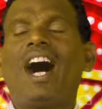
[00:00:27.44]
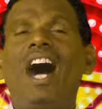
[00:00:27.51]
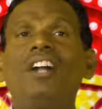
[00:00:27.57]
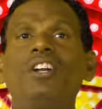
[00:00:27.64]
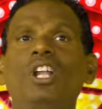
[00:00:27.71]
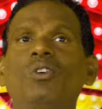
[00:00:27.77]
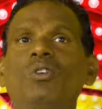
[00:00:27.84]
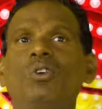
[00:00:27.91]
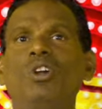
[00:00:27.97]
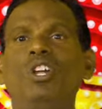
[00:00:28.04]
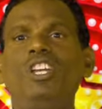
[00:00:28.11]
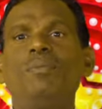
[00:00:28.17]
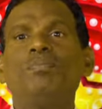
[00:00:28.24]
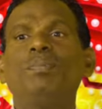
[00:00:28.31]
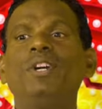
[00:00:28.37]

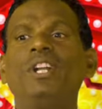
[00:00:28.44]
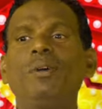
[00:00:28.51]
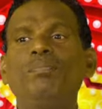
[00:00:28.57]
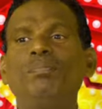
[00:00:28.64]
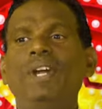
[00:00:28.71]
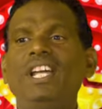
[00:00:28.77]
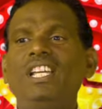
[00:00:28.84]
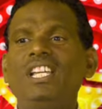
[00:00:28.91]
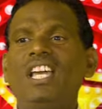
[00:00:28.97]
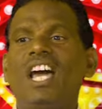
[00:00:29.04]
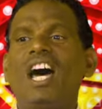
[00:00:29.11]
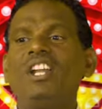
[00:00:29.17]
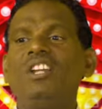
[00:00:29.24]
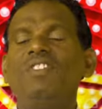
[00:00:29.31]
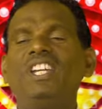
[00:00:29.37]
ஆண்டவருடைய பிறப்பை
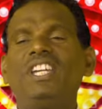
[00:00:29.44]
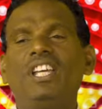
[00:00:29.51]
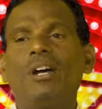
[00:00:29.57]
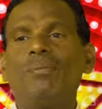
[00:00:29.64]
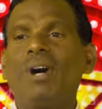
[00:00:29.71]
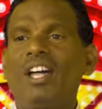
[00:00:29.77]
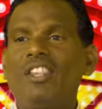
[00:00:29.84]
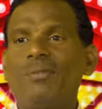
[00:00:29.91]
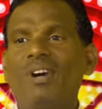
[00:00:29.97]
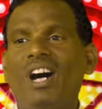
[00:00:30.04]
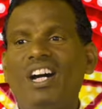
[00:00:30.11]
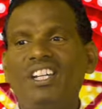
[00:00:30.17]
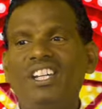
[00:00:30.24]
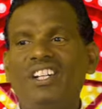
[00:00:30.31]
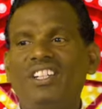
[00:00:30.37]
அறிவிக்கிற
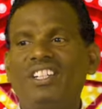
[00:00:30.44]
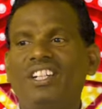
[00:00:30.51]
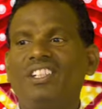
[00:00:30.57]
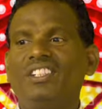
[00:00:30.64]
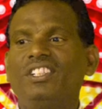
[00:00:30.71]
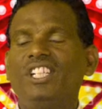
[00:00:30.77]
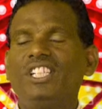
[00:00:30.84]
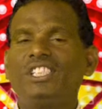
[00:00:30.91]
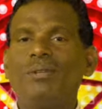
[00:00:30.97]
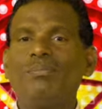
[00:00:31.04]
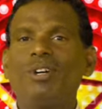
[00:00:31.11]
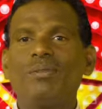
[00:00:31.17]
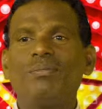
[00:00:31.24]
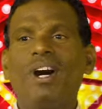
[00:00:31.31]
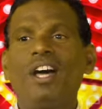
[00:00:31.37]
மாதமாக இருக்கிறது
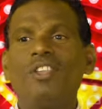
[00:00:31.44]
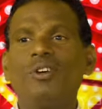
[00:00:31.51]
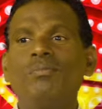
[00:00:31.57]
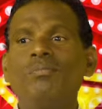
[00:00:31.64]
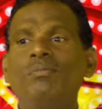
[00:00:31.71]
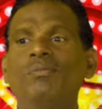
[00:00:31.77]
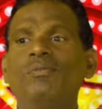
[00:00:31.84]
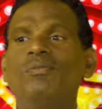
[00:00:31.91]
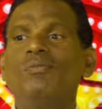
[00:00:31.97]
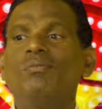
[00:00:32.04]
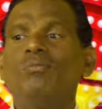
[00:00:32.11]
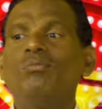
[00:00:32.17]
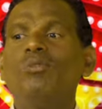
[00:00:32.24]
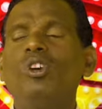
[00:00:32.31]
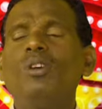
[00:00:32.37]
டிசம்பர் மாதம்
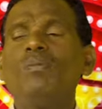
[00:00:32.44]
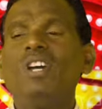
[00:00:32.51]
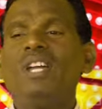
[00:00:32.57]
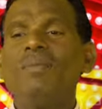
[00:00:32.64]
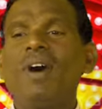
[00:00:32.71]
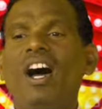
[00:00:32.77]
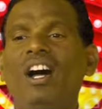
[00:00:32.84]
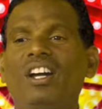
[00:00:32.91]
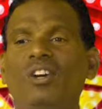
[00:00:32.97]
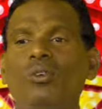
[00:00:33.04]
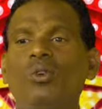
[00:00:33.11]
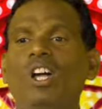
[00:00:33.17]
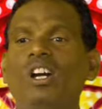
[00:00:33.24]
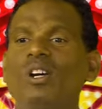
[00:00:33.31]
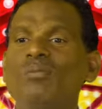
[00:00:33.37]
முழுமையுமாக
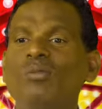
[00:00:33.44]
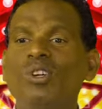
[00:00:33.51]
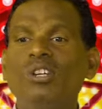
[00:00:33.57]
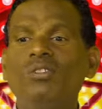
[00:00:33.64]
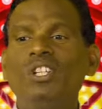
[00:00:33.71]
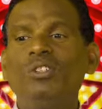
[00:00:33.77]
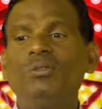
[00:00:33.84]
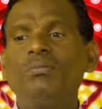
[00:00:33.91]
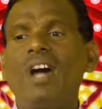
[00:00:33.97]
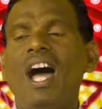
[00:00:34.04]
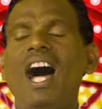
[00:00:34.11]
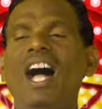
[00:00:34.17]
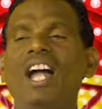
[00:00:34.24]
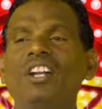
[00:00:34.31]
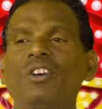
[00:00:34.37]
உலகம் முழுவதும்
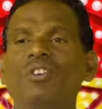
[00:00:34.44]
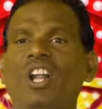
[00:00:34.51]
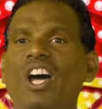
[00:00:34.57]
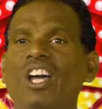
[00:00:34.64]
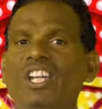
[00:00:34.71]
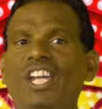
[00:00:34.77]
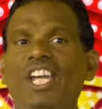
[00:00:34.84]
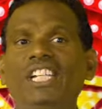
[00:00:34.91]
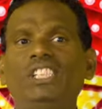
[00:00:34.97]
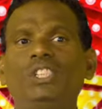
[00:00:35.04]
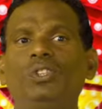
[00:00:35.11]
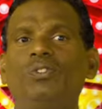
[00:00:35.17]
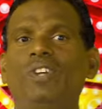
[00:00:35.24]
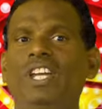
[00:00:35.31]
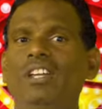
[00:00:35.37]
ஆண்டவராய்
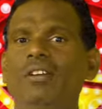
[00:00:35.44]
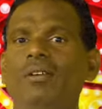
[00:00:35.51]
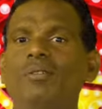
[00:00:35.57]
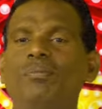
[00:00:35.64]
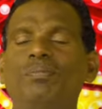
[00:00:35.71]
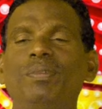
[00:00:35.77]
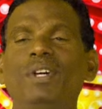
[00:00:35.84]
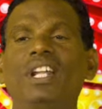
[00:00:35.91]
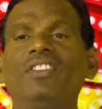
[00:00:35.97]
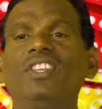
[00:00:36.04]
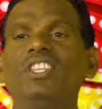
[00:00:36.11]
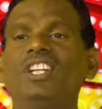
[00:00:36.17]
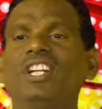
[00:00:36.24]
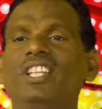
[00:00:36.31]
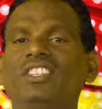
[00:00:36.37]
இயேசுவை
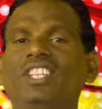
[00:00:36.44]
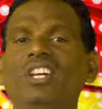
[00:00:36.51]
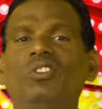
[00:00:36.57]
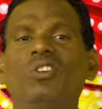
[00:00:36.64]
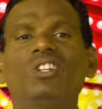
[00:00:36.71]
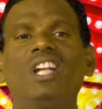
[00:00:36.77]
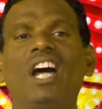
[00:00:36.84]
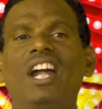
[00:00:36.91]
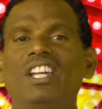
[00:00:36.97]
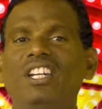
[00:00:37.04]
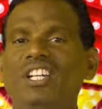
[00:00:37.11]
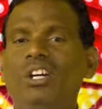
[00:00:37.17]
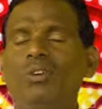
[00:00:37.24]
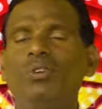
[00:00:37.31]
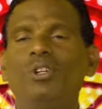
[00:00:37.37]
பிறந்த தினத்தை
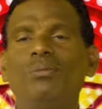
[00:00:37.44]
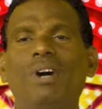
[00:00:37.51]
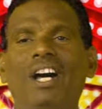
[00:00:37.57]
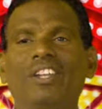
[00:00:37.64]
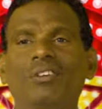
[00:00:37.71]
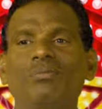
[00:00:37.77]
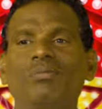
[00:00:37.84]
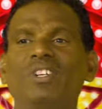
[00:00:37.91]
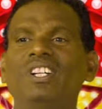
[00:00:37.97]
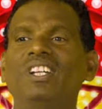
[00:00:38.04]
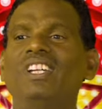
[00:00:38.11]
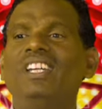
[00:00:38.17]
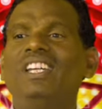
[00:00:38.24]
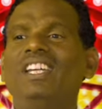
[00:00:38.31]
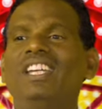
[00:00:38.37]
கொண்டாடுகிற ஒரு மாதம்
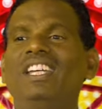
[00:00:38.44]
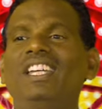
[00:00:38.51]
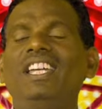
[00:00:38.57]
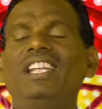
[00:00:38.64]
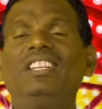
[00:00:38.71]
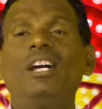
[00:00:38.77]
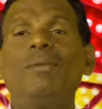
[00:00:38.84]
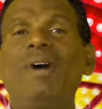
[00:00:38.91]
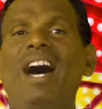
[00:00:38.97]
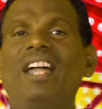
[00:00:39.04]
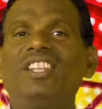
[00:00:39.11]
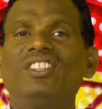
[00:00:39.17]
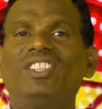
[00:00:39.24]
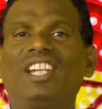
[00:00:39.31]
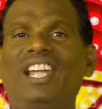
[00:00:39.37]
இந்த
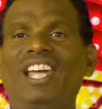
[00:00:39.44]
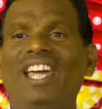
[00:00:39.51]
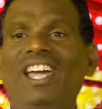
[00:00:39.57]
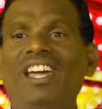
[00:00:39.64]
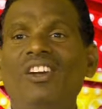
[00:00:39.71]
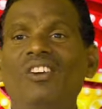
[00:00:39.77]
மாதத்திலே